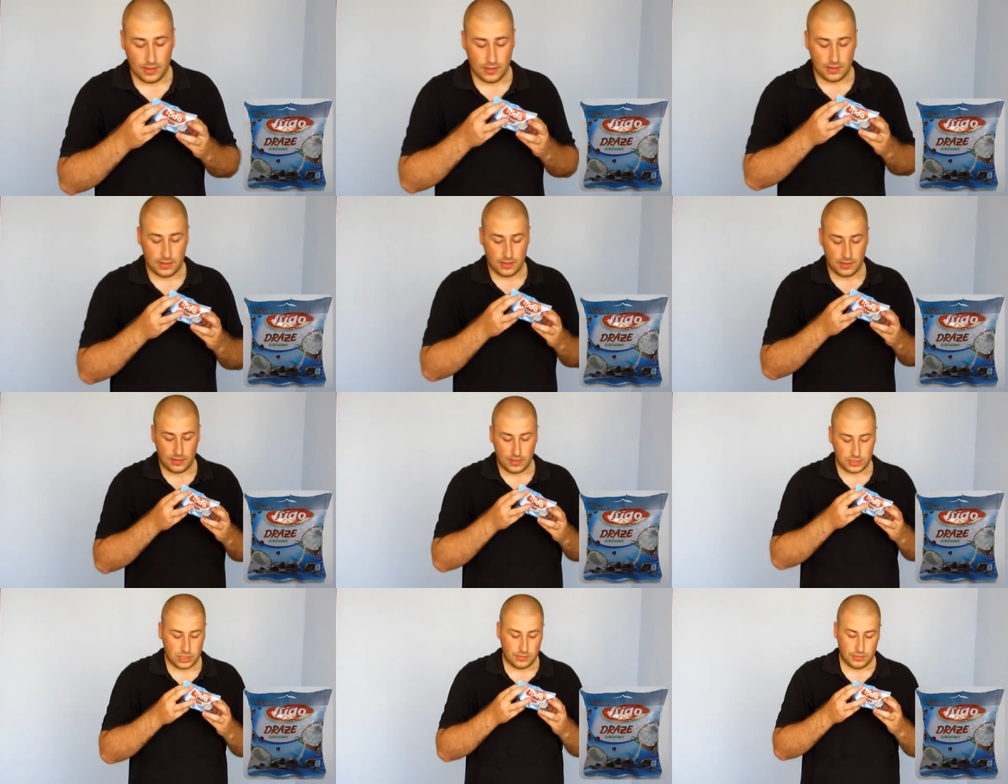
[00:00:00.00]
E,
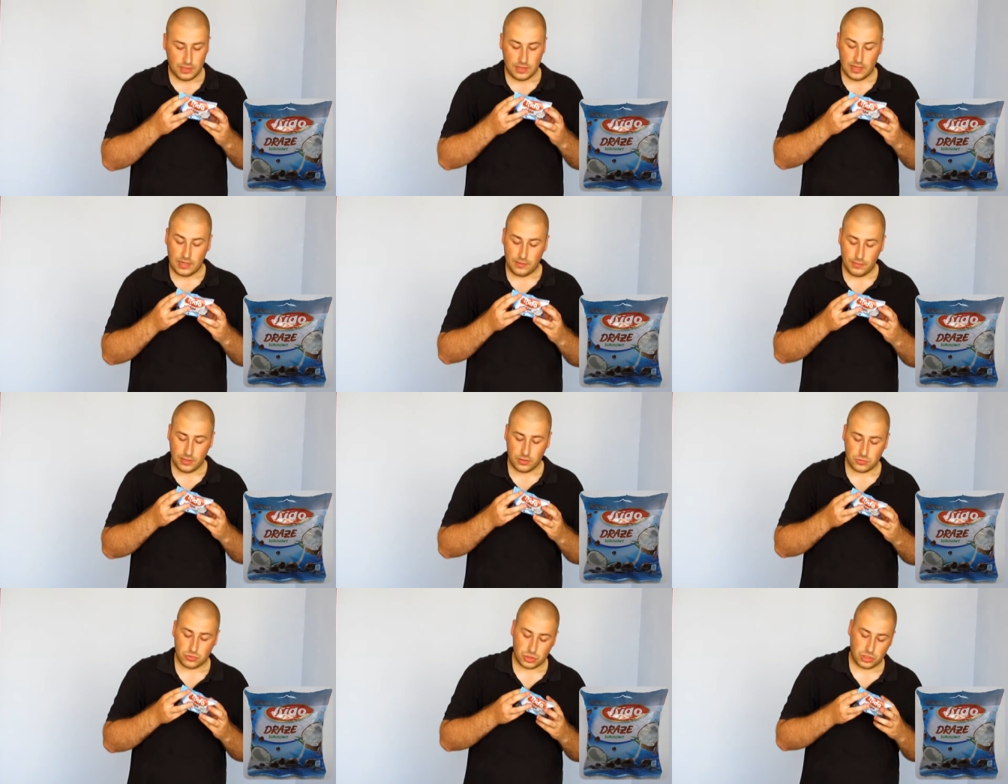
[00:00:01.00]
jedziemy dalej. Mleko
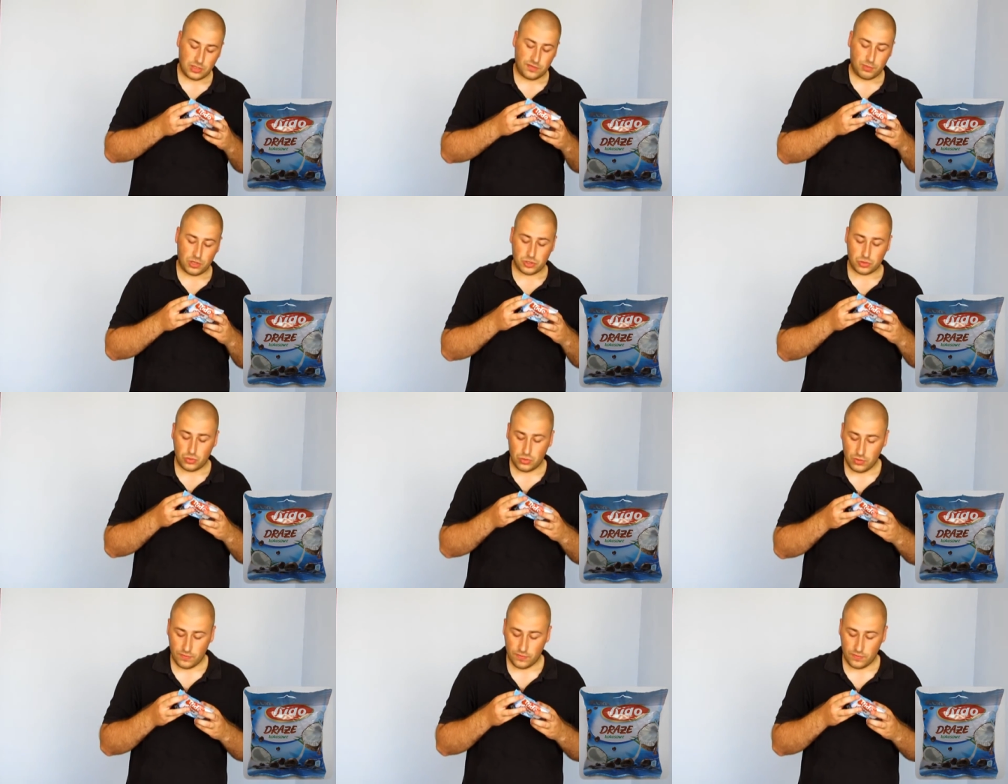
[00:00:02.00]
tłuszczone w proszku,